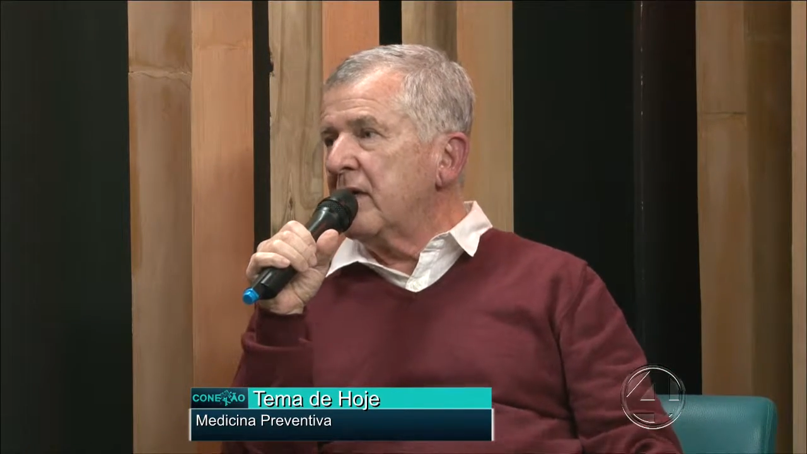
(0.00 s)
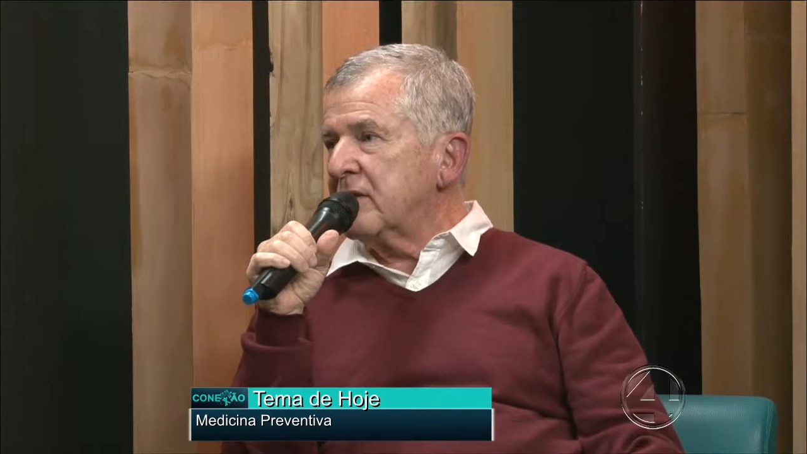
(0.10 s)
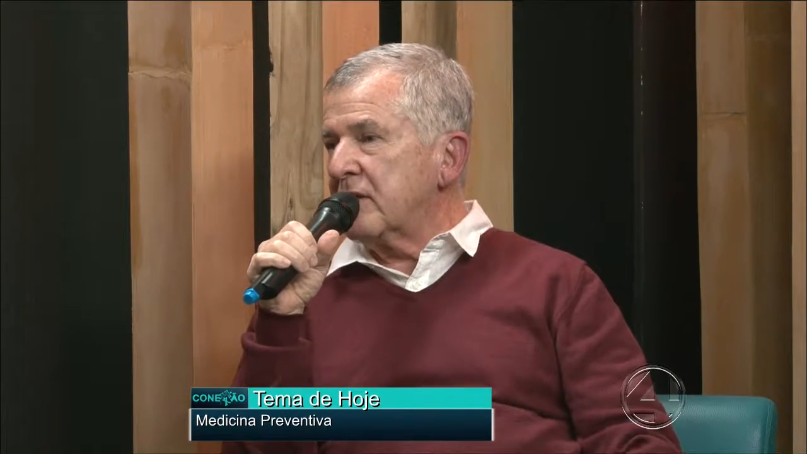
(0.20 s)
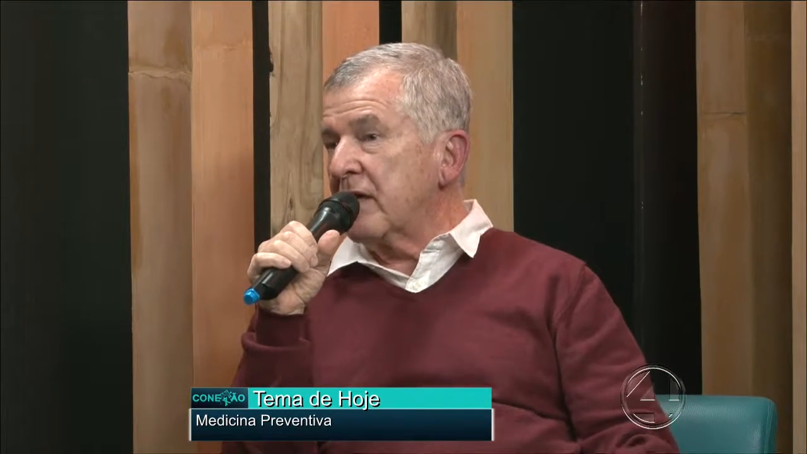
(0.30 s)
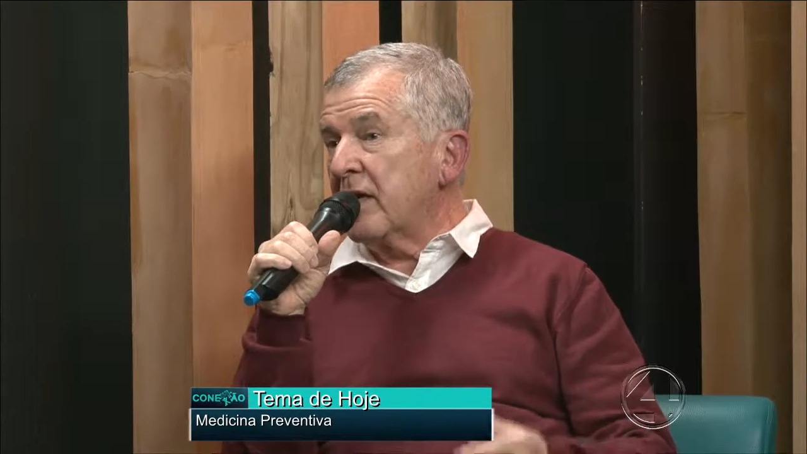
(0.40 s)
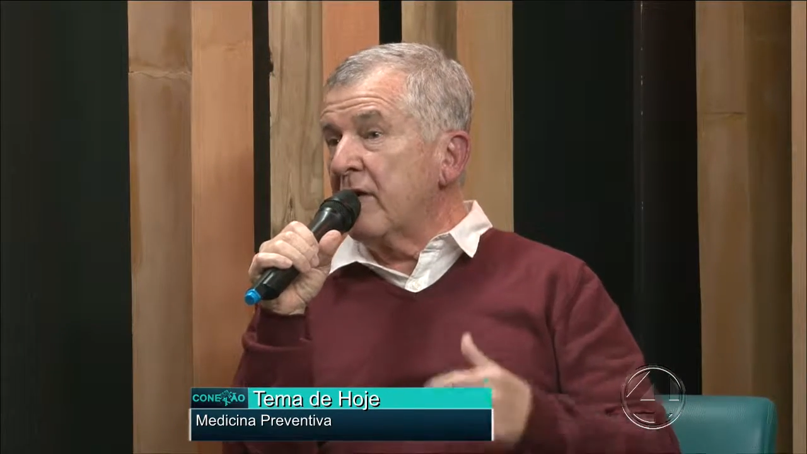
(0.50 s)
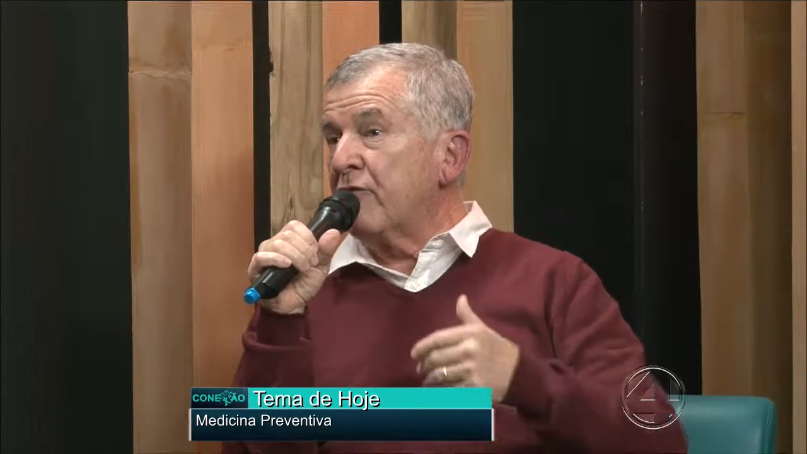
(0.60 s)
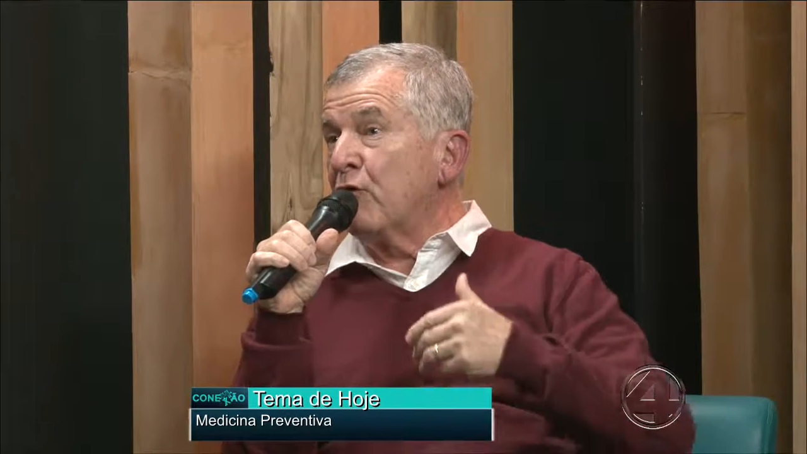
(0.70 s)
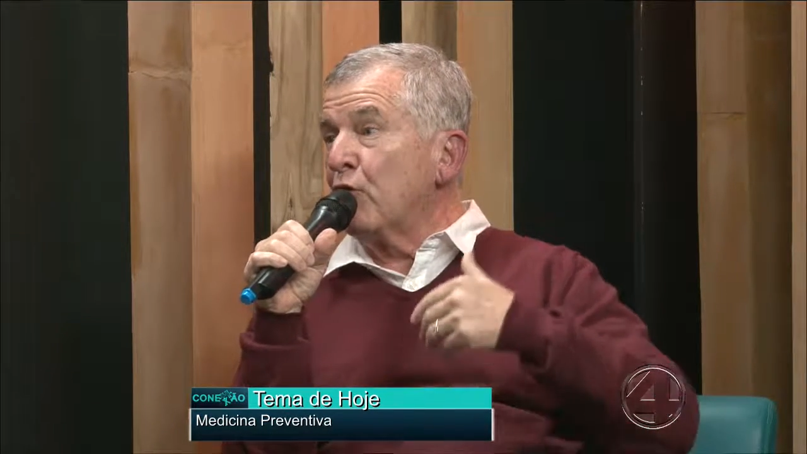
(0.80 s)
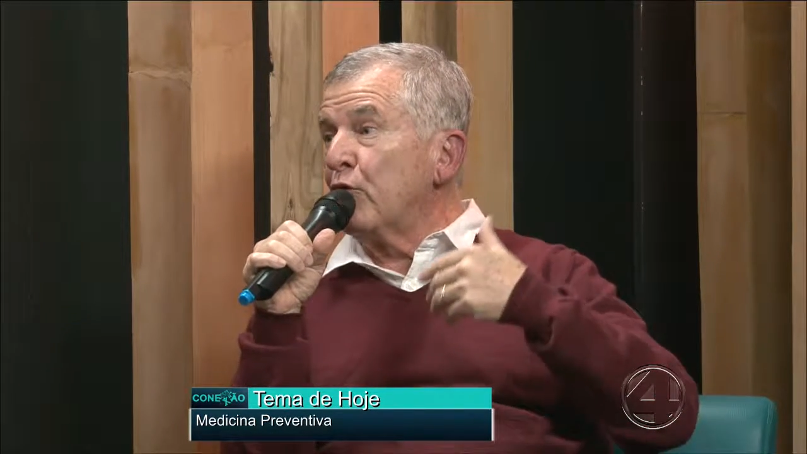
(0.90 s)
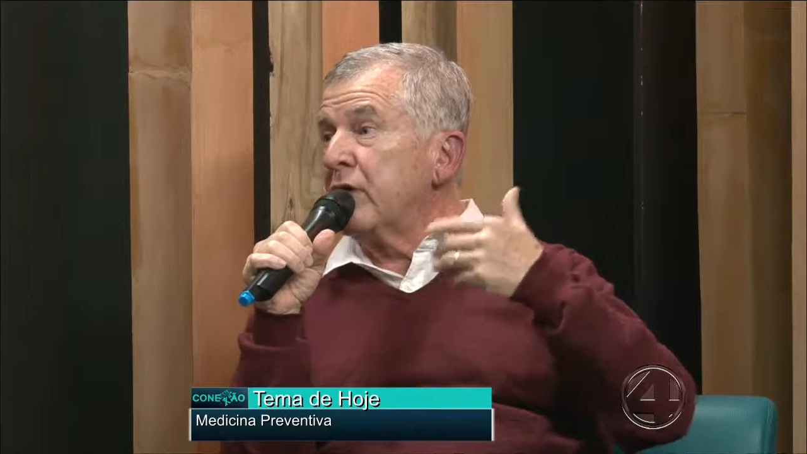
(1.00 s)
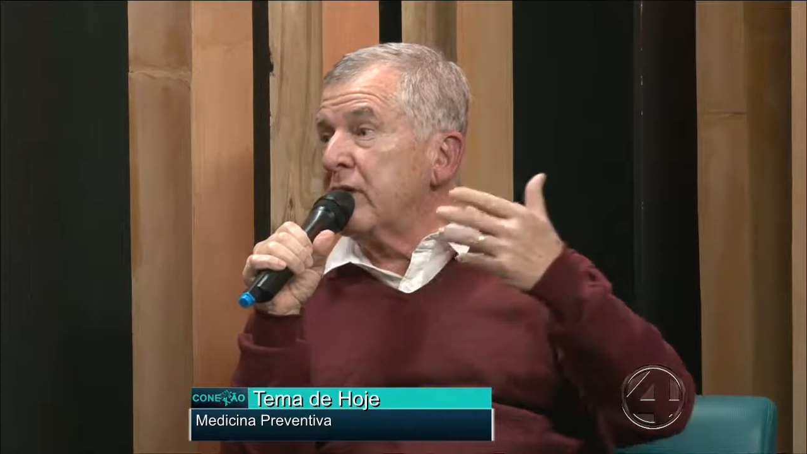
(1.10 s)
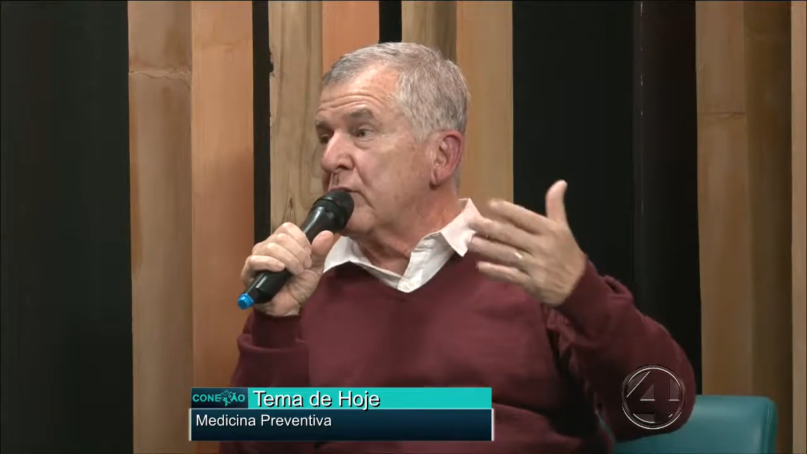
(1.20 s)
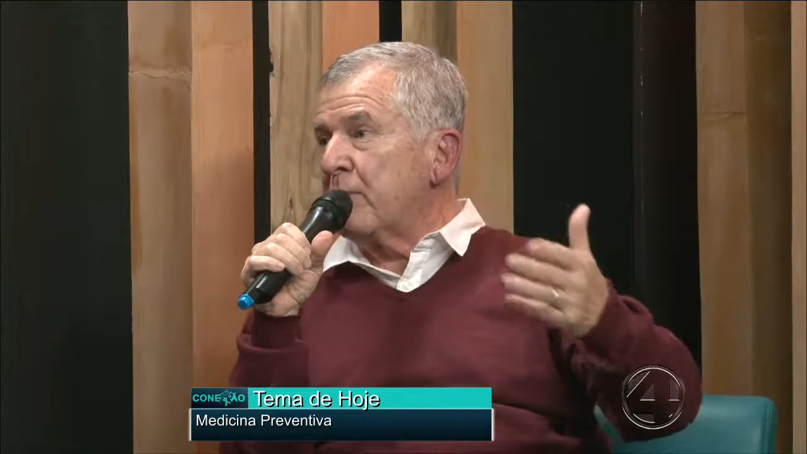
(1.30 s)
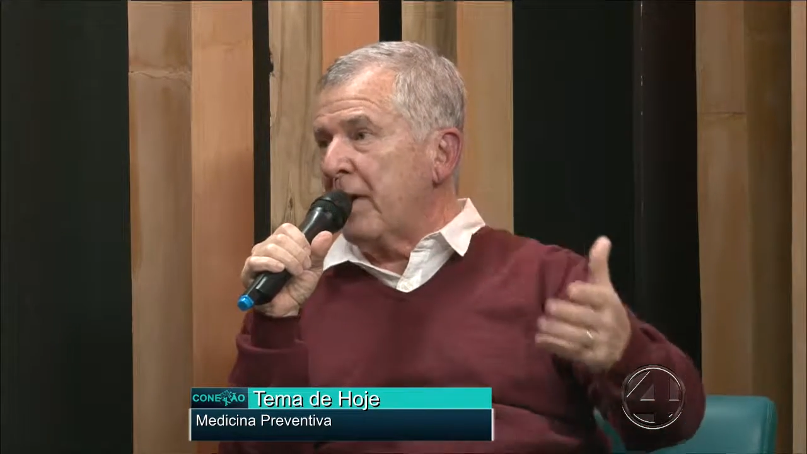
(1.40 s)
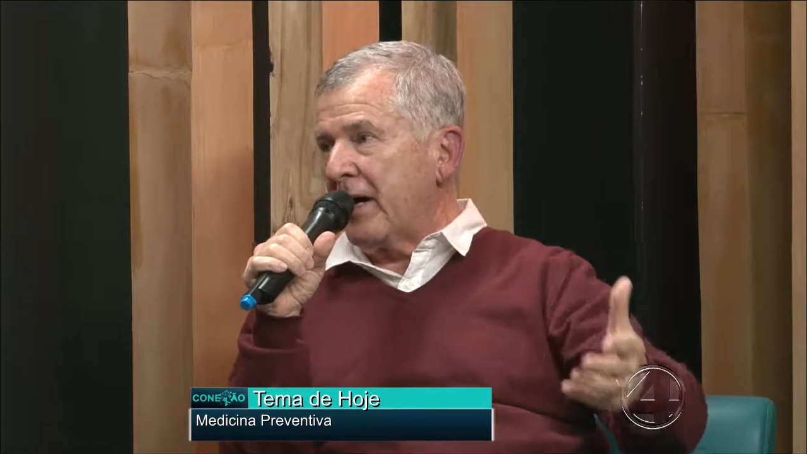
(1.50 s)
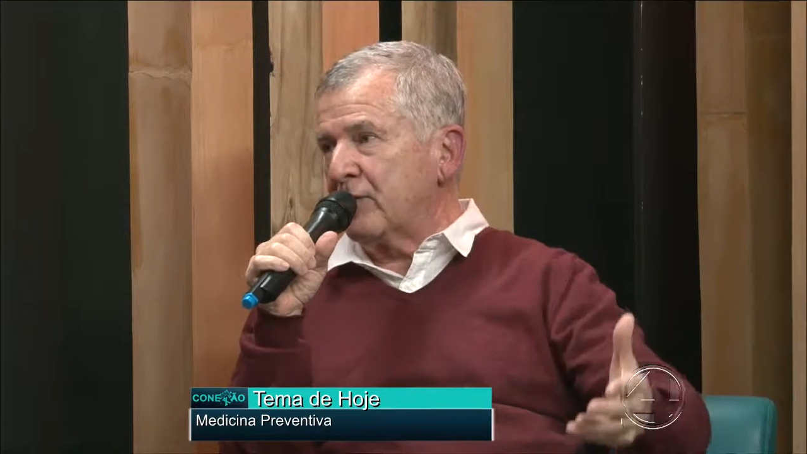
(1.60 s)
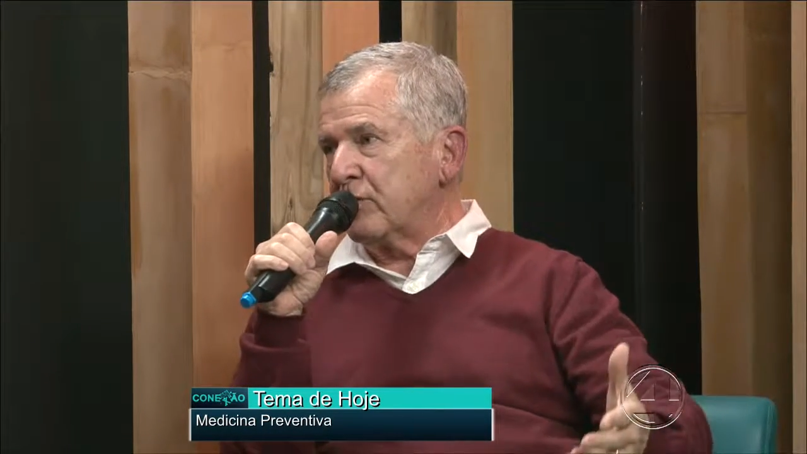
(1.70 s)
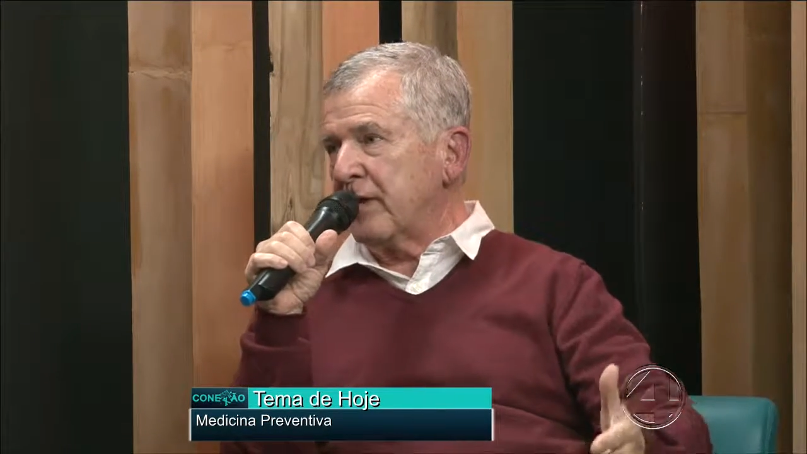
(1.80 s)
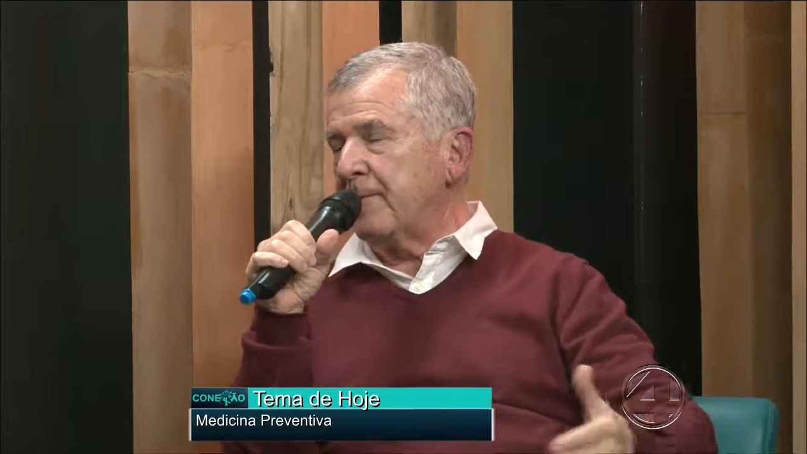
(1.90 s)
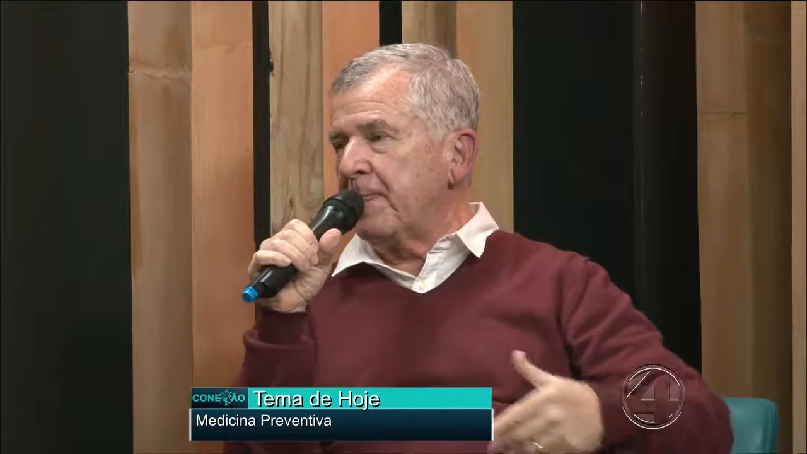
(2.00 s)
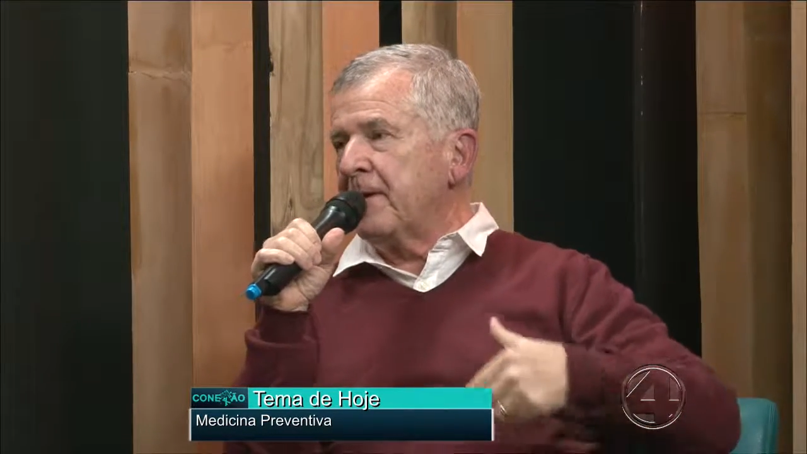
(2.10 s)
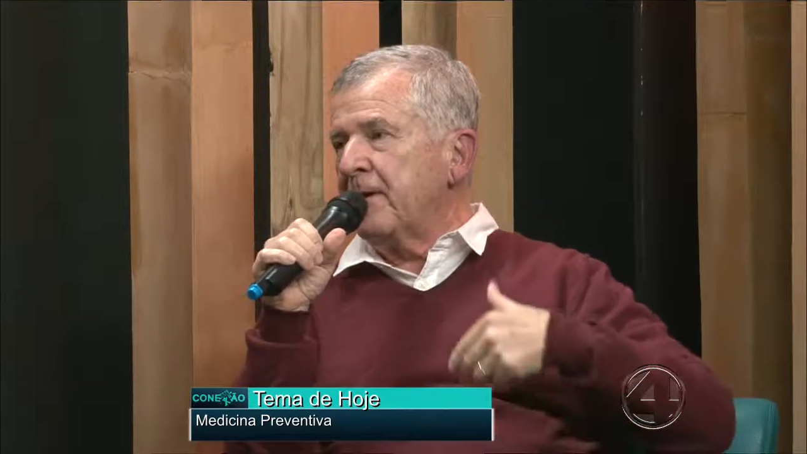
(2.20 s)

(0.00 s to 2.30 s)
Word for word: Você tem que evoluir o parto, né?